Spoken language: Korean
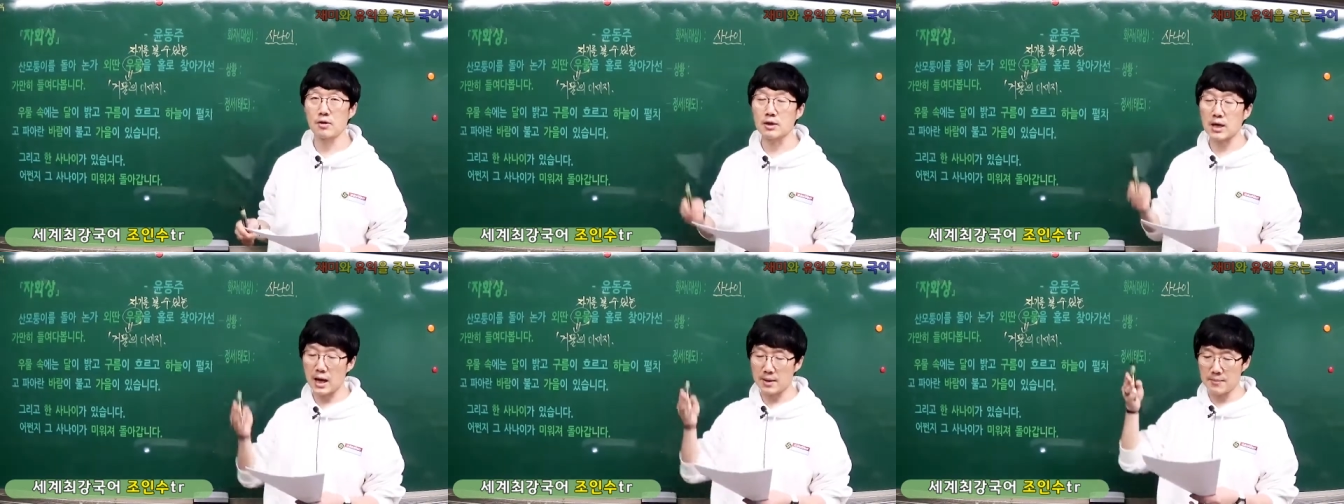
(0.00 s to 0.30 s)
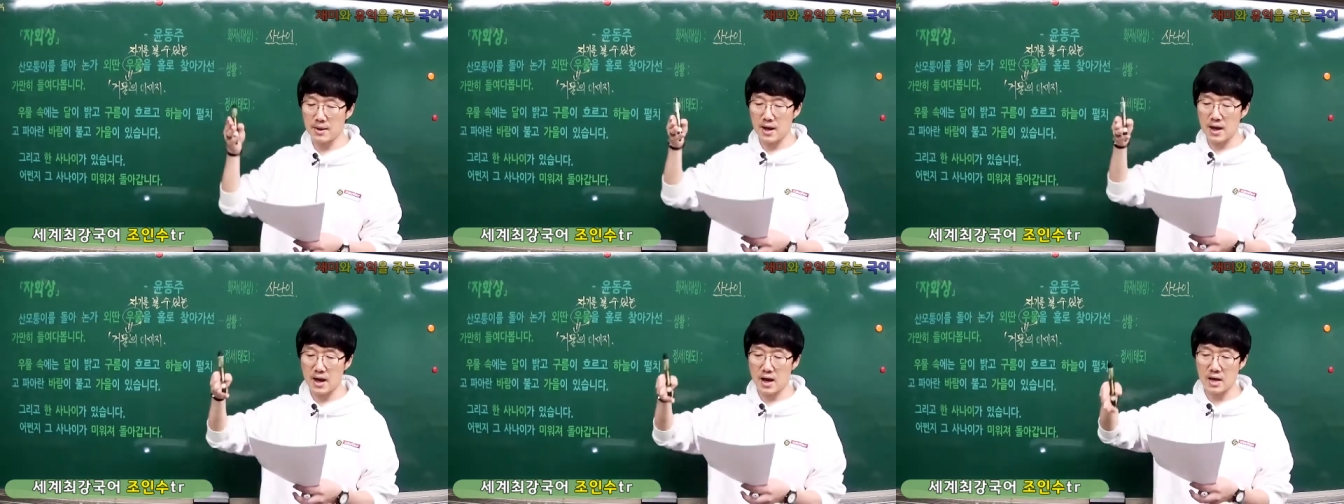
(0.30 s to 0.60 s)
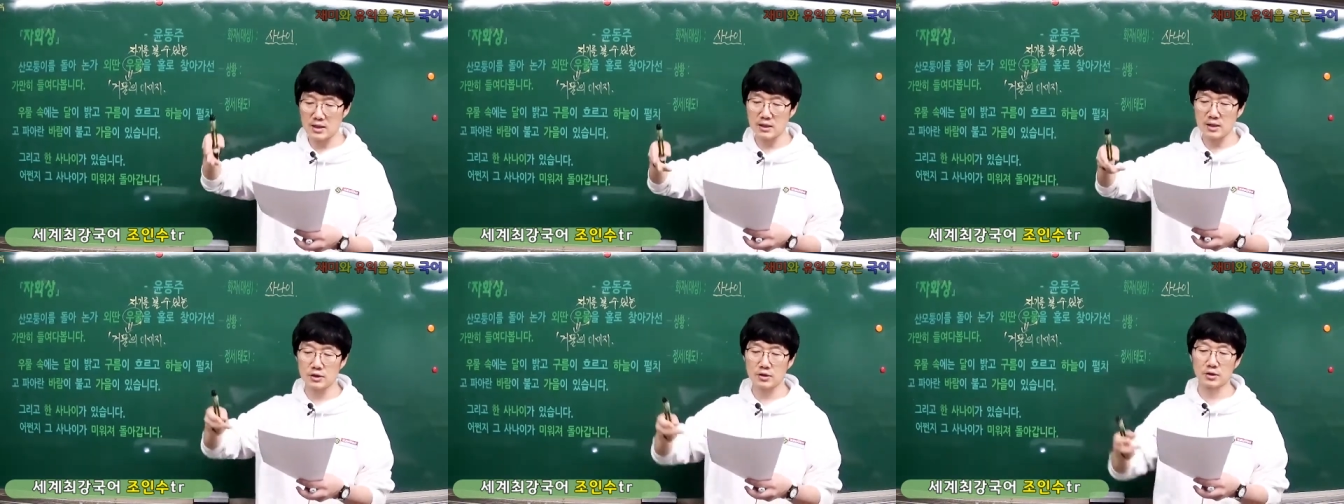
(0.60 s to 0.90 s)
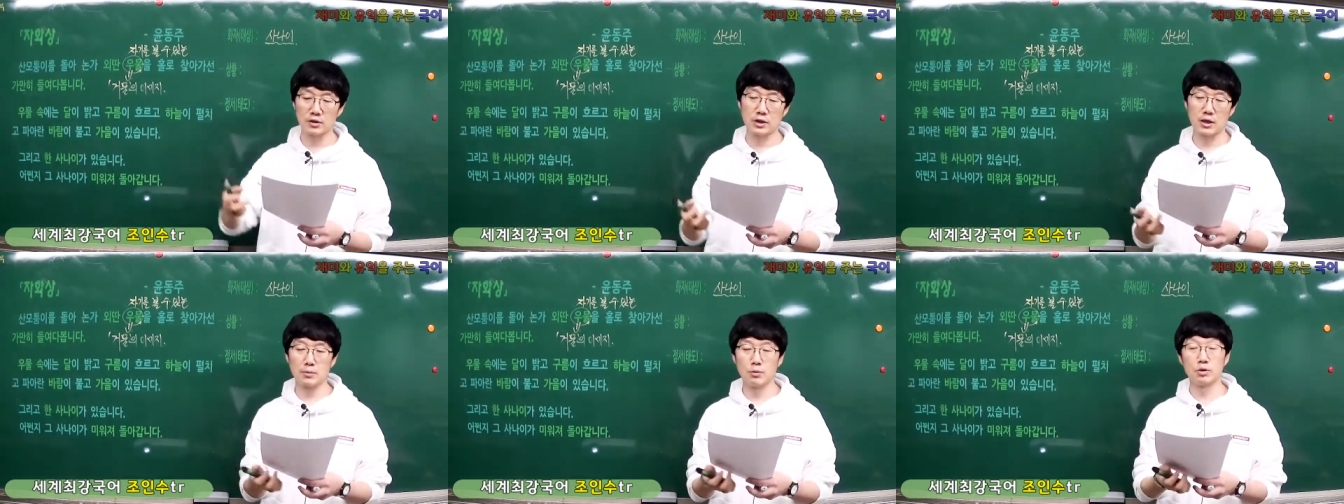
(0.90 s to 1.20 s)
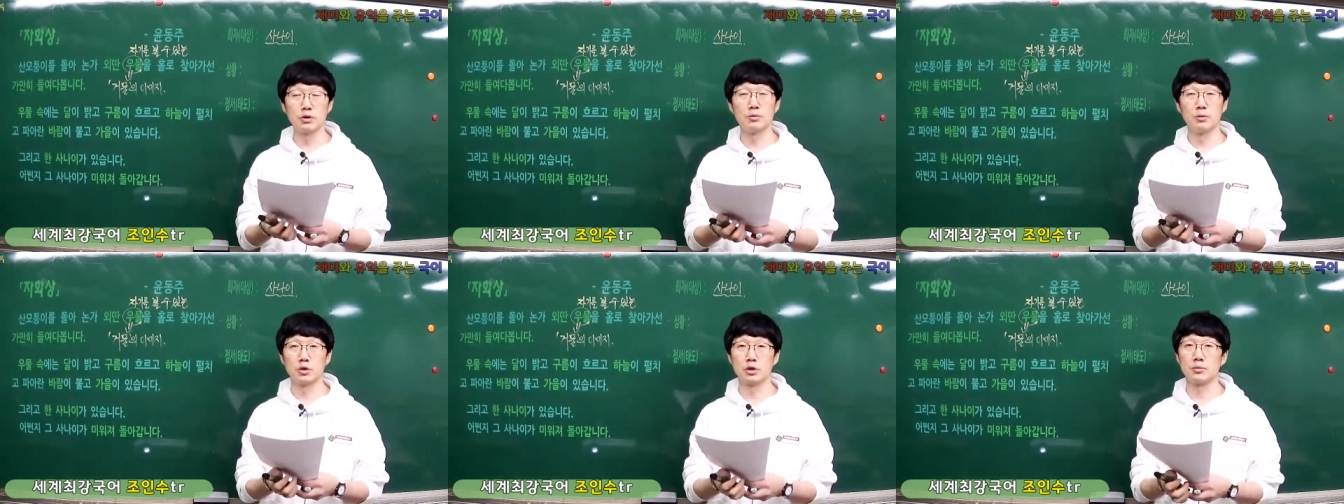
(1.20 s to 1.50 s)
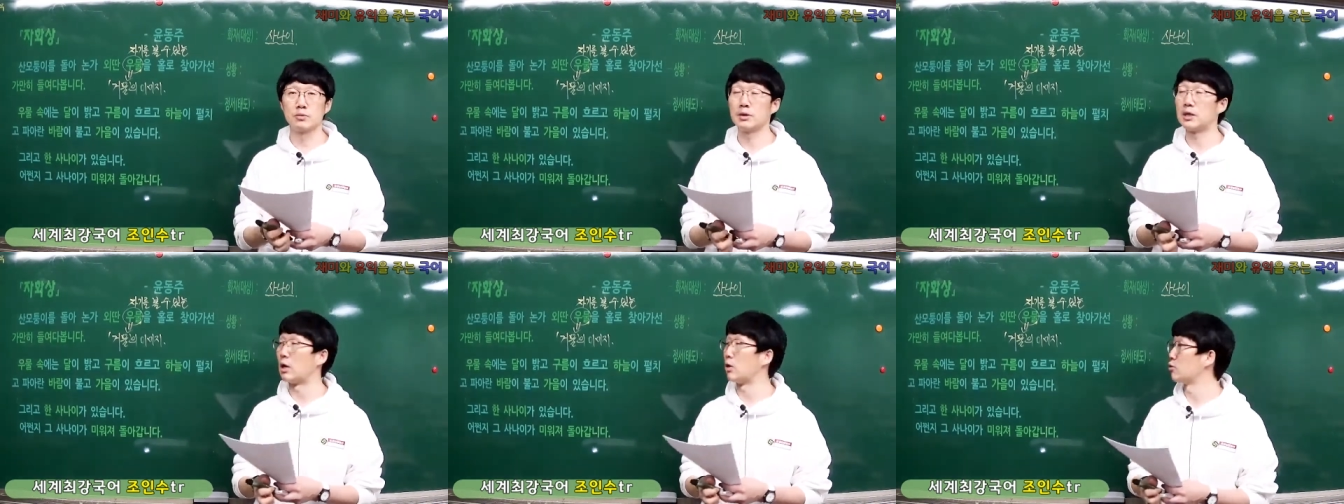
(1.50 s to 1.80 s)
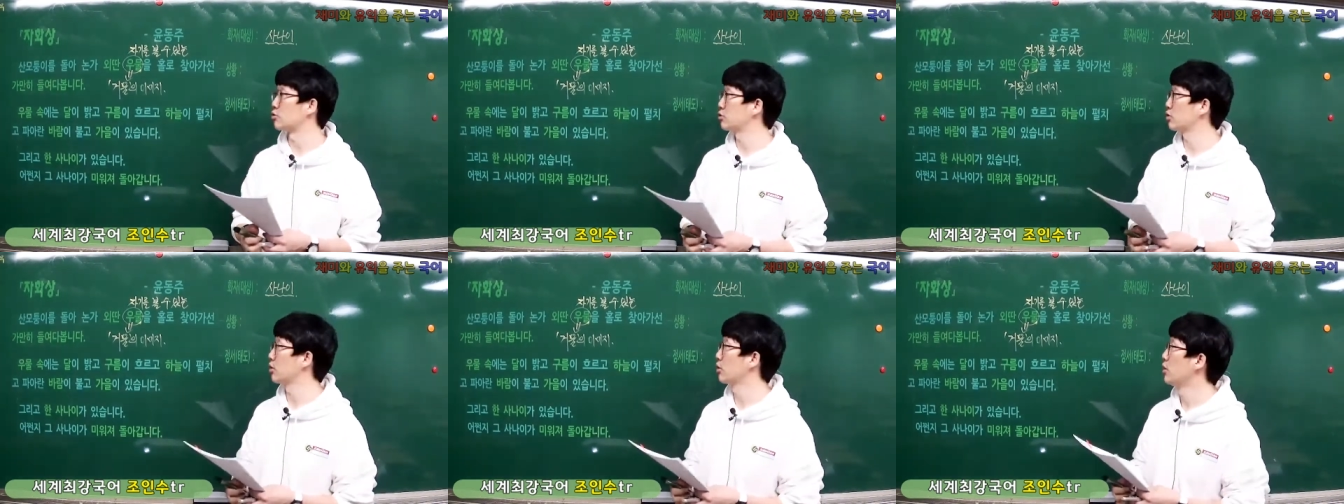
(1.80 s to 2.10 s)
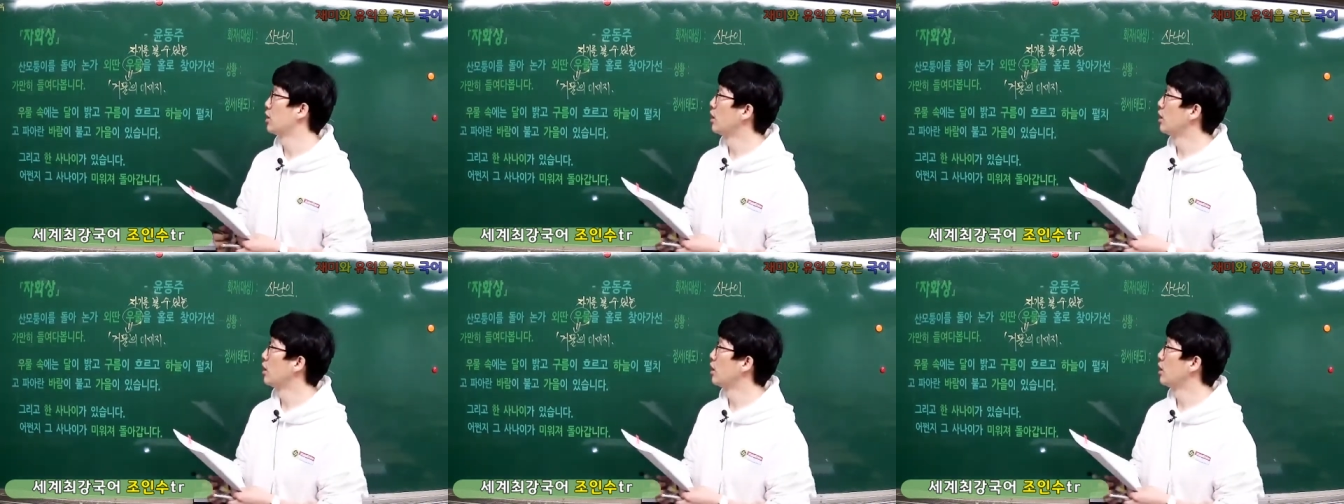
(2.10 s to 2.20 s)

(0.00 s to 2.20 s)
가만히 들여다보는 모습이 나오죠.